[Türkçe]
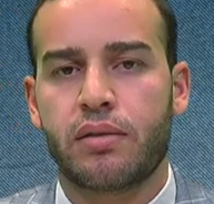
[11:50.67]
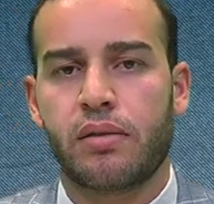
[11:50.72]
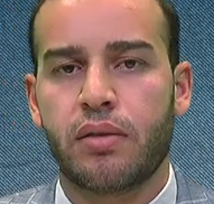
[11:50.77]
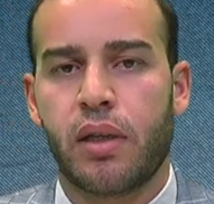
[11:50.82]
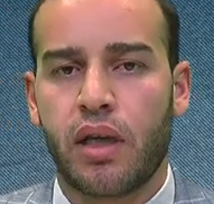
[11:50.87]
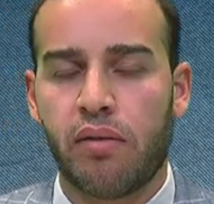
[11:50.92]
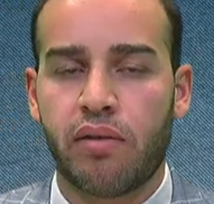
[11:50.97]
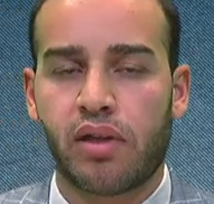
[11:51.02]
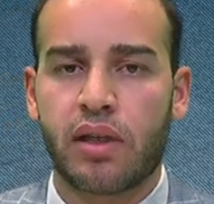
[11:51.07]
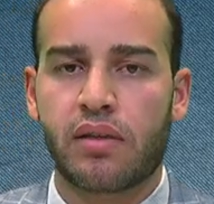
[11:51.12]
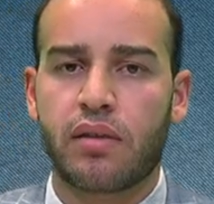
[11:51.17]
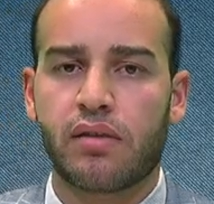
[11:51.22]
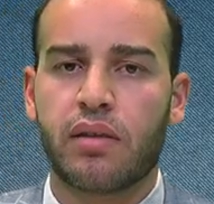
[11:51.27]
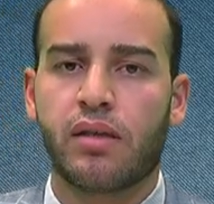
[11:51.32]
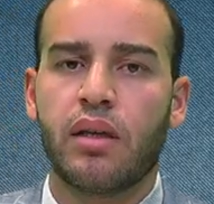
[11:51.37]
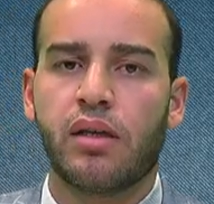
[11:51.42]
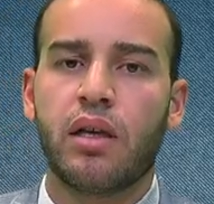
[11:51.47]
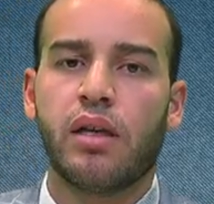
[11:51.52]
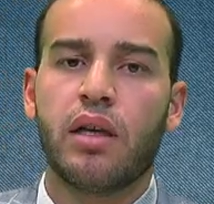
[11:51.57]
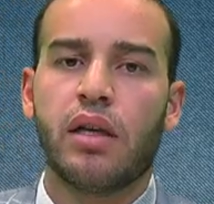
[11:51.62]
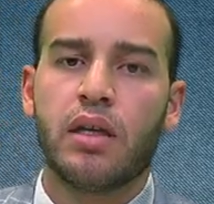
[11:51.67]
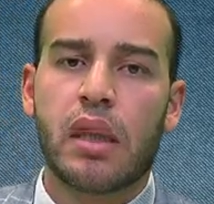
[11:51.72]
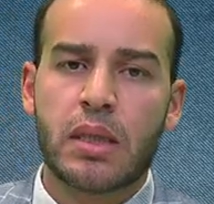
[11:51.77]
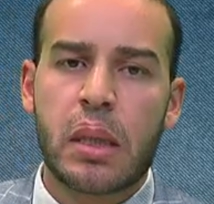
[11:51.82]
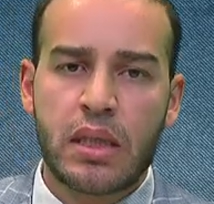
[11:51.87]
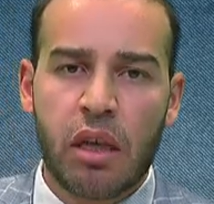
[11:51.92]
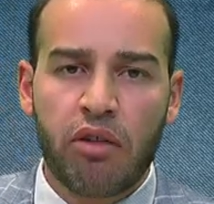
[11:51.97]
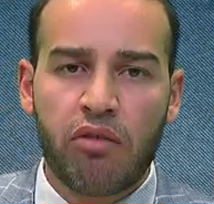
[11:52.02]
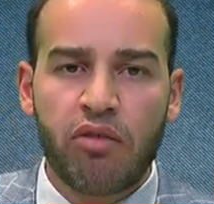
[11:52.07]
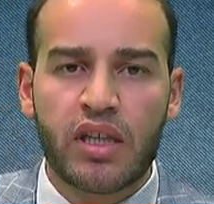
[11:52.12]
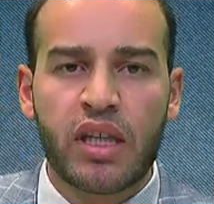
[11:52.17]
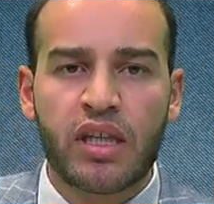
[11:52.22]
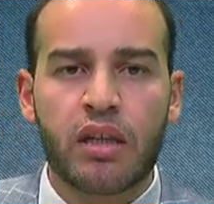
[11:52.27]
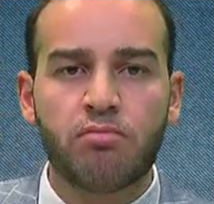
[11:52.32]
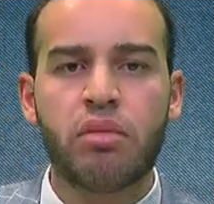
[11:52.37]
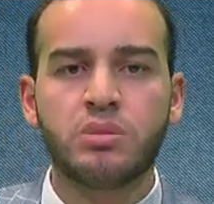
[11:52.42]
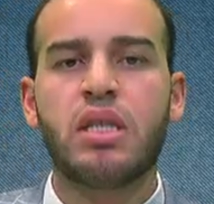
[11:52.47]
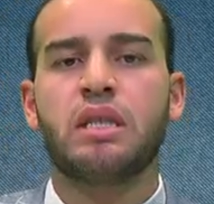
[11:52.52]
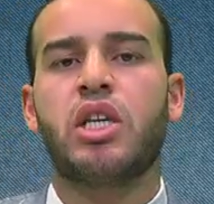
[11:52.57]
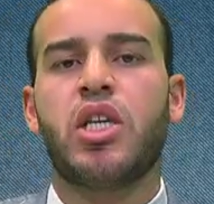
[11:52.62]
Evet,
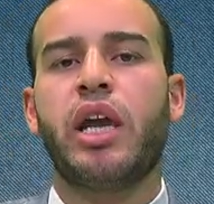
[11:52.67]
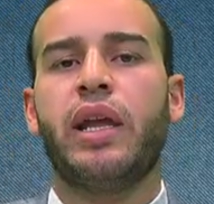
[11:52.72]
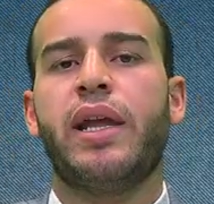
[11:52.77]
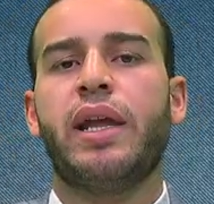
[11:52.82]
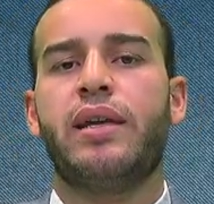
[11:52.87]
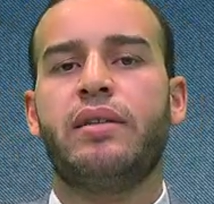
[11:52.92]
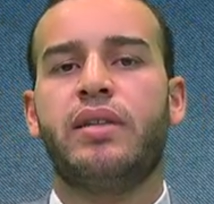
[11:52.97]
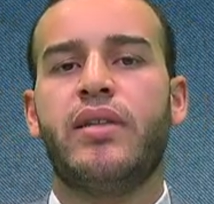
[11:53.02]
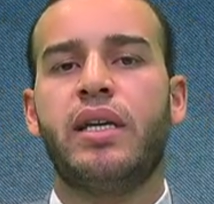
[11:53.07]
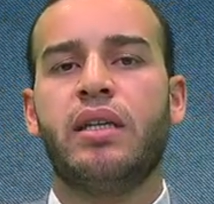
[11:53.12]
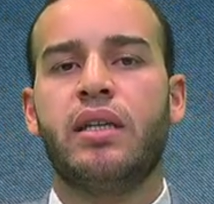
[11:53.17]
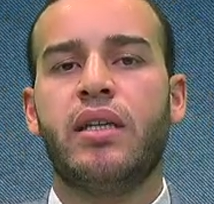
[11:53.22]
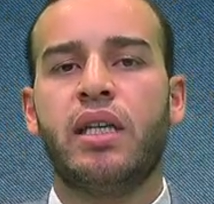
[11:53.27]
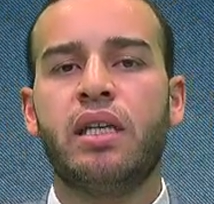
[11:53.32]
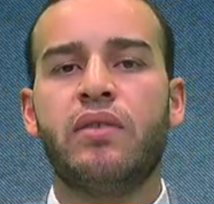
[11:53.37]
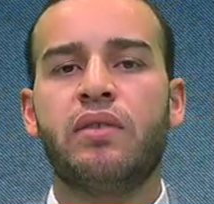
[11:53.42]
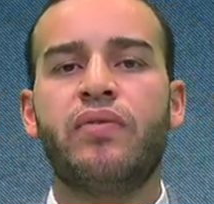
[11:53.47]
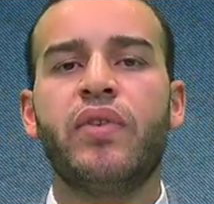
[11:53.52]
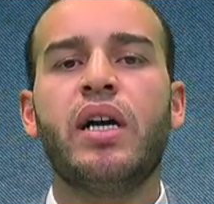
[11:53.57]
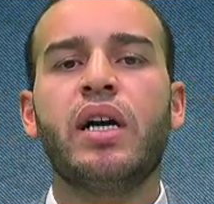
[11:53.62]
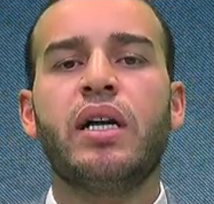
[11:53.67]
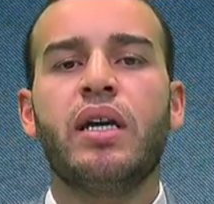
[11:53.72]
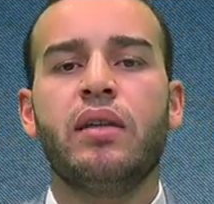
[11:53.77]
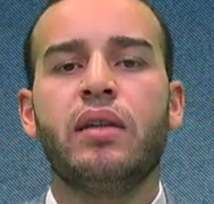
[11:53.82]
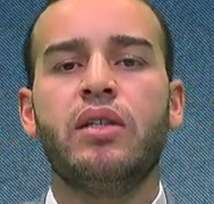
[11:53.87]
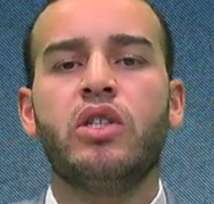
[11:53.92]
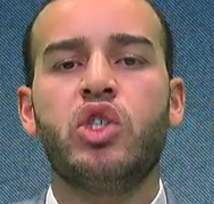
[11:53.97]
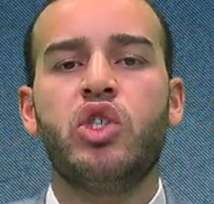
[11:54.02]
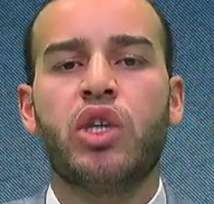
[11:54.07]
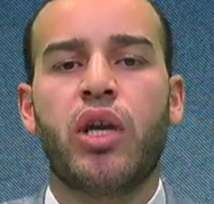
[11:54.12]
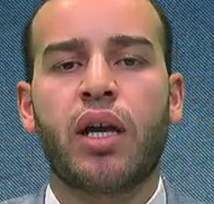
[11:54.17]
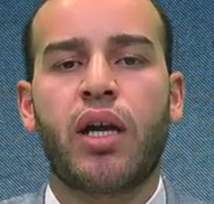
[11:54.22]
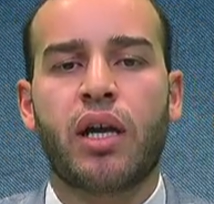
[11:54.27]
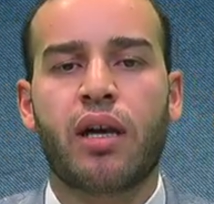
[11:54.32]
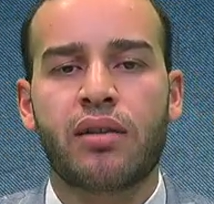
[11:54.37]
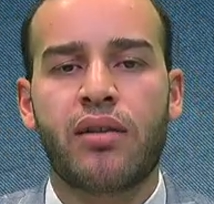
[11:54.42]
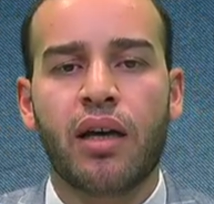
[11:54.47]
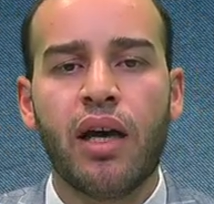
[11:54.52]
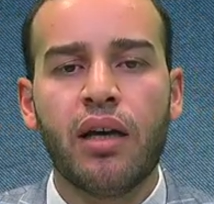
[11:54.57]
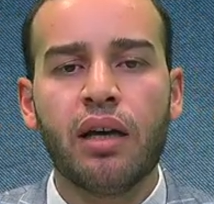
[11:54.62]
sevdiğimiz şeylerden infak edinceye
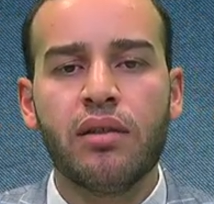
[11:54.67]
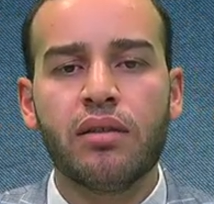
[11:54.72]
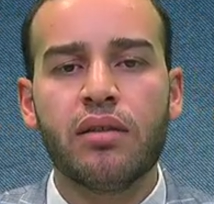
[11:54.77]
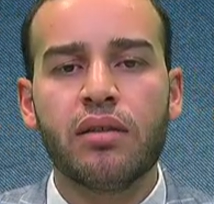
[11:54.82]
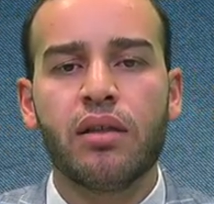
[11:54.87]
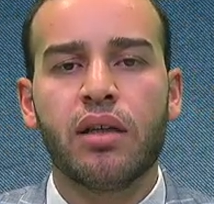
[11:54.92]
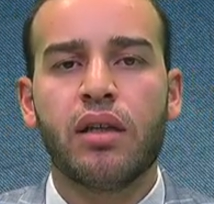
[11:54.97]
kadar